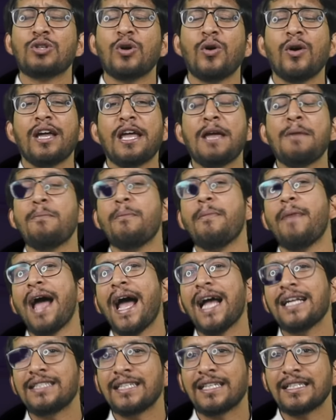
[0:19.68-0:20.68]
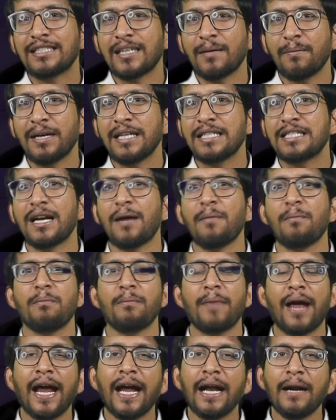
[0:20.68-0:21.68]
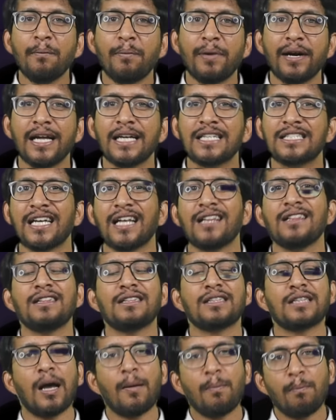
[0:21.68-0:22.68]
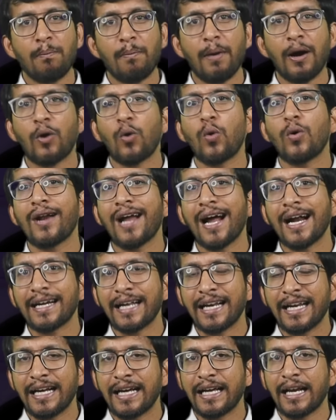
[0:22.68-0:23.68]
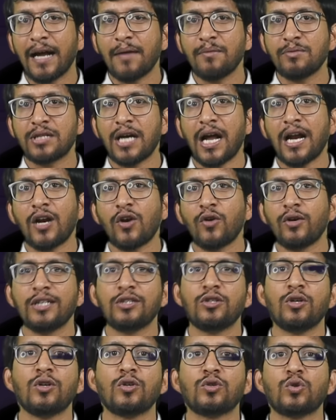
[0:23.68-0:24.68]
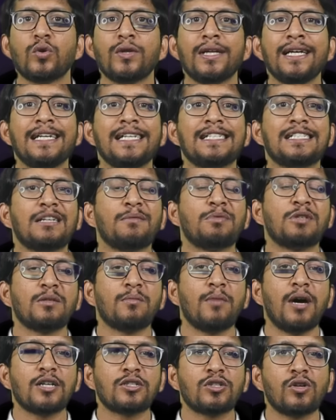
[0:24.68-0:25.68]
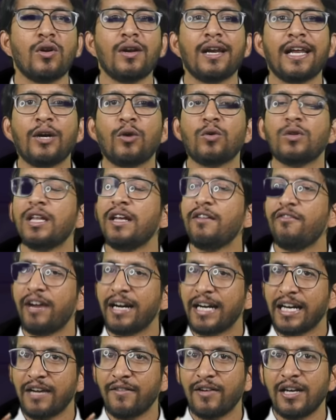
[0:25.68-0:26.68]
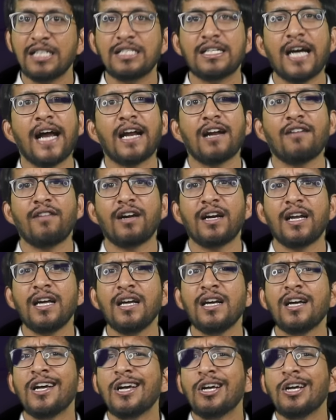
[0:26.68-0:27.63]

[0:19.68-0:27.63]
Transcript: సో ఈ మ్యాచ్కి సంబంధించిన మెయిన్ ప్రిడిక్షన్ తప్పకుండా టెలిగ్రామ్ ఛానల్లోనే దొరుకుతుంది డిస్క్రిప్షన్ బాక్స్లో లింక్ ఉంది వెంటనే వెళ్ళి జాయిన్ అవ్వండి